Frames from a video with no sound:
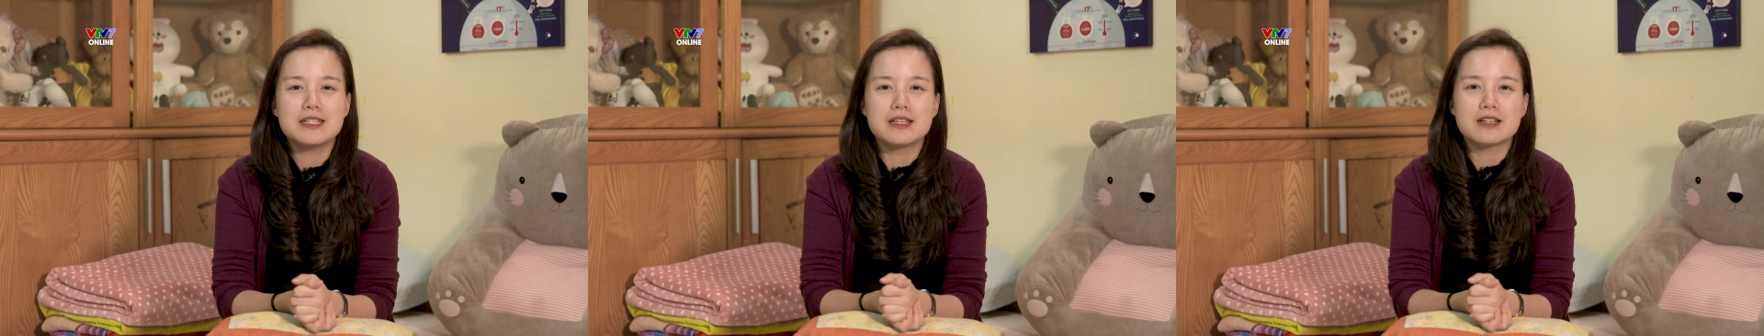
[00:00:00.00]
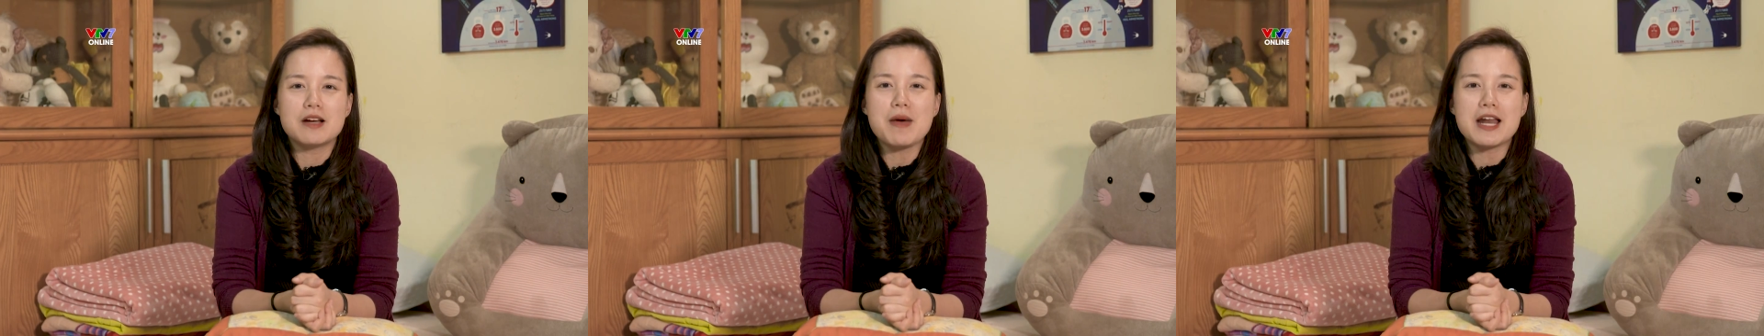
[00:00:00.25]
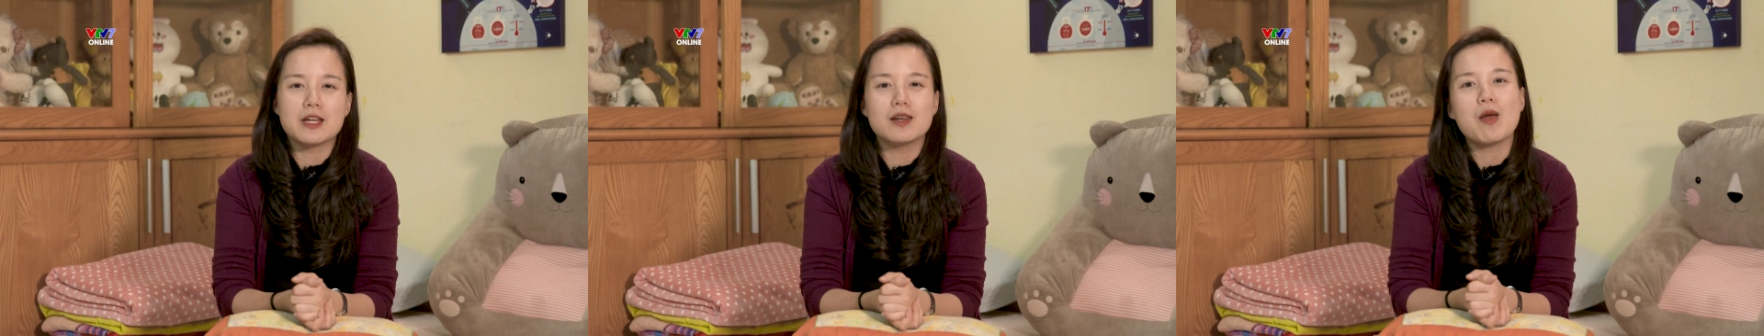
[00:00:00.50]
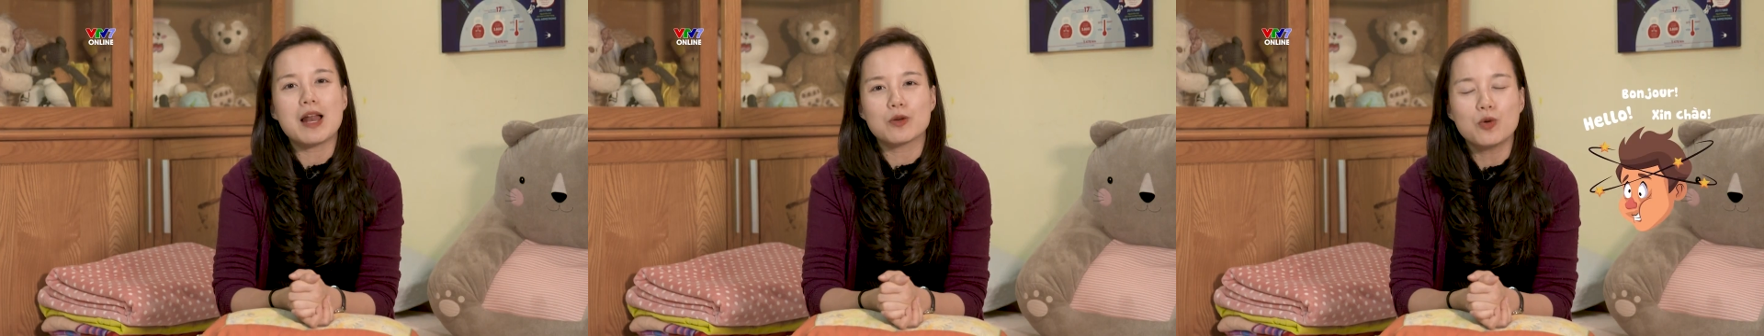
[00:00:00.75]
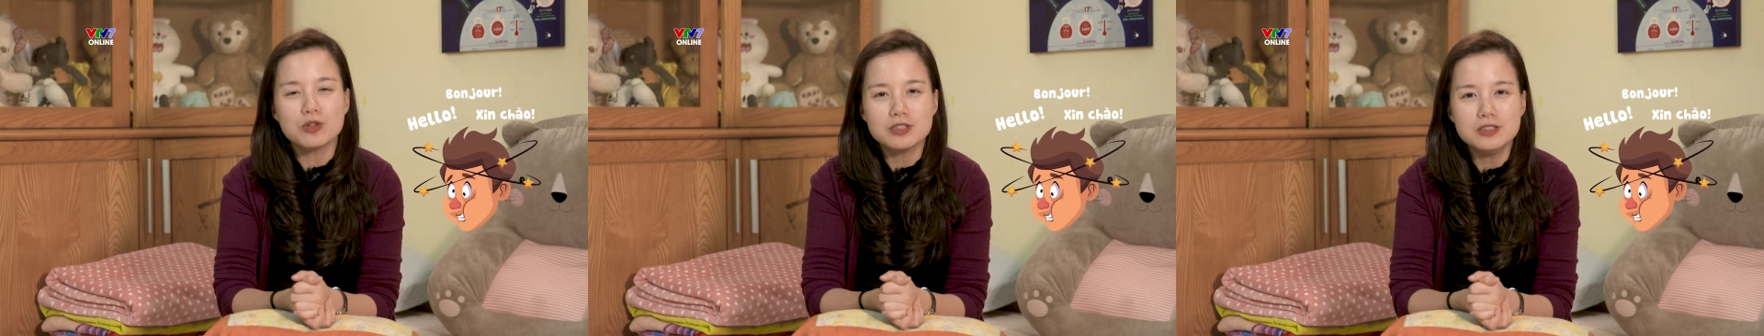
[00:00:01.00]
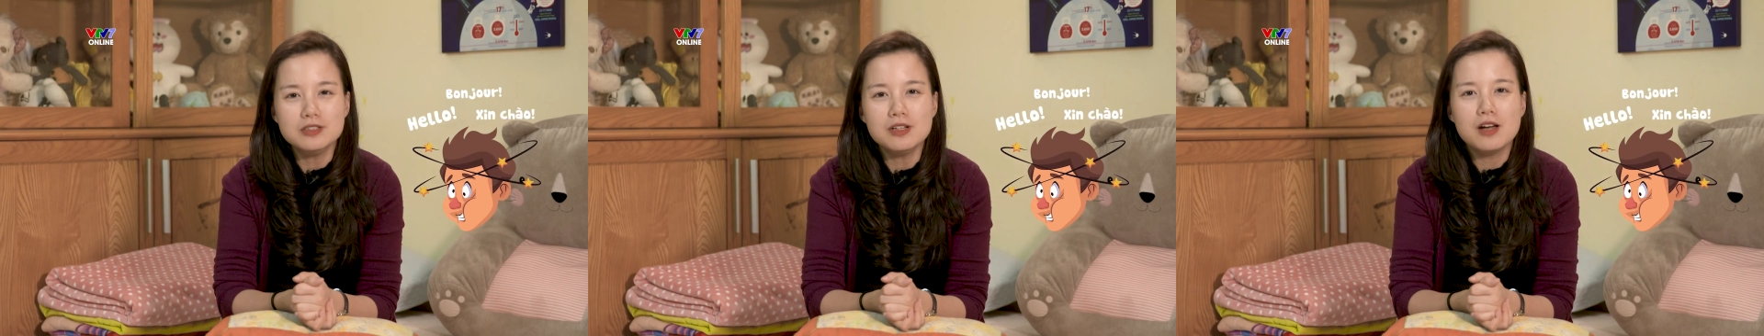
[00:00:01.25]
khiến các bạn ấy loạn ngôn
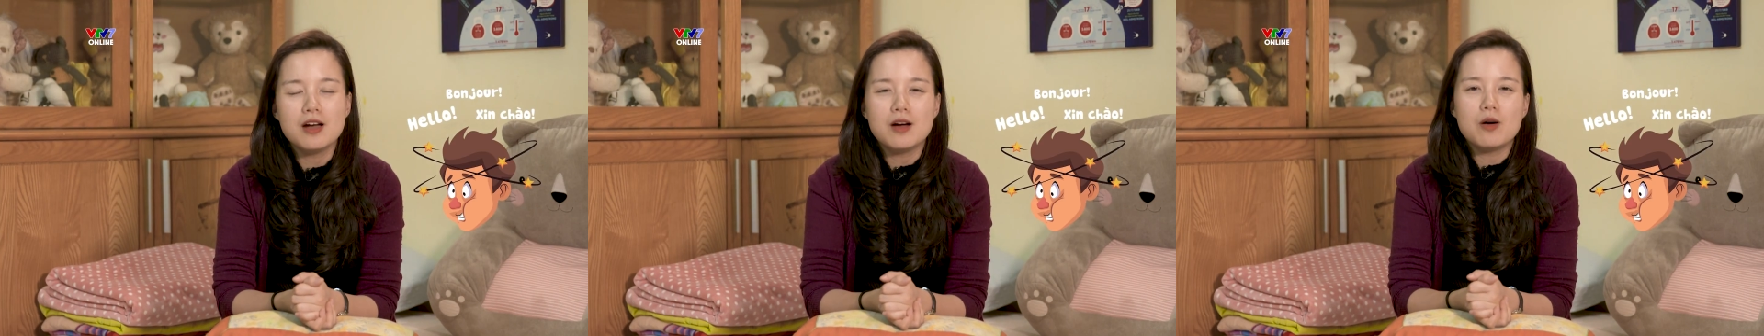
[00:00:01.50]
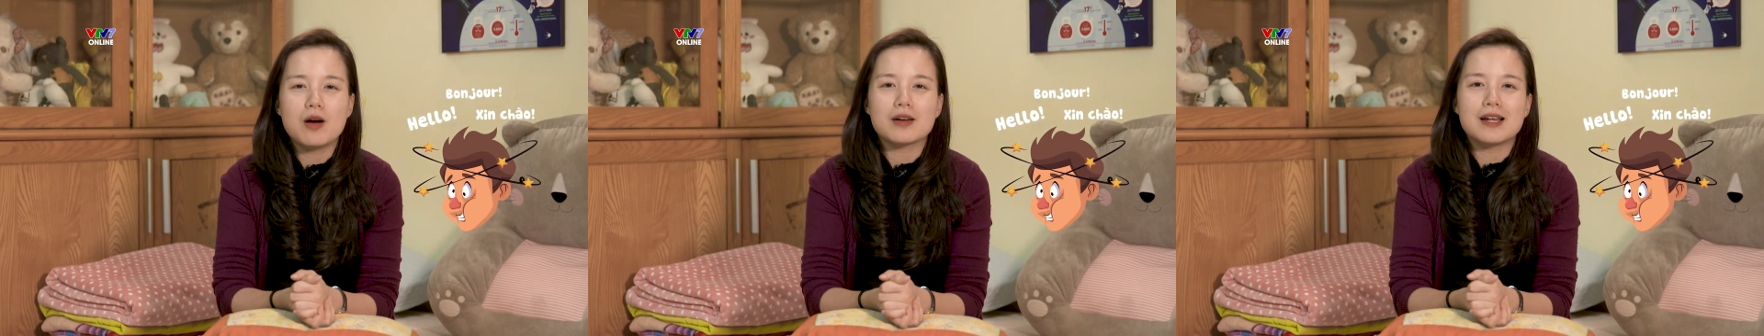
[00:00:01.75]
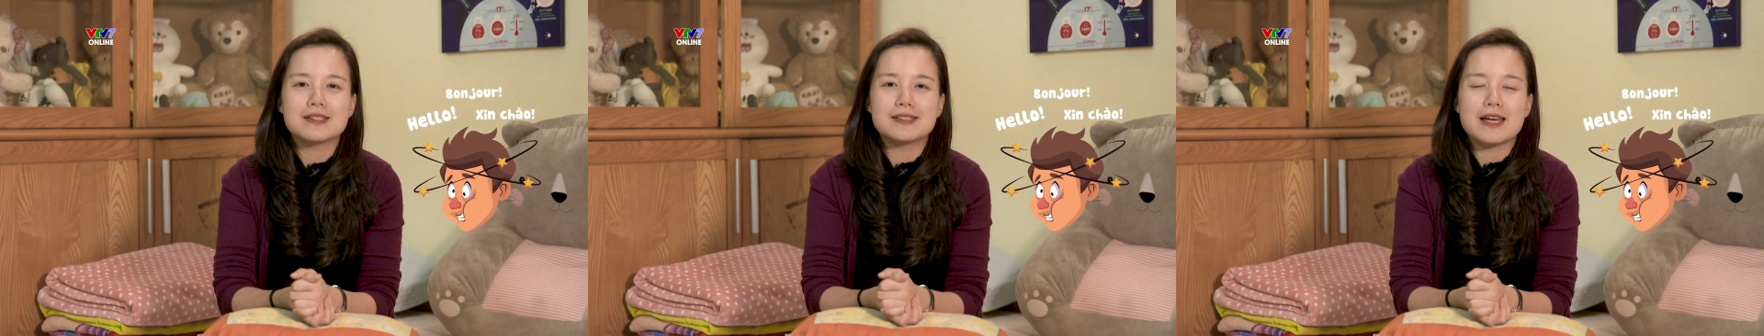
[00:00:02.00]
ngữ à, hoặc là à...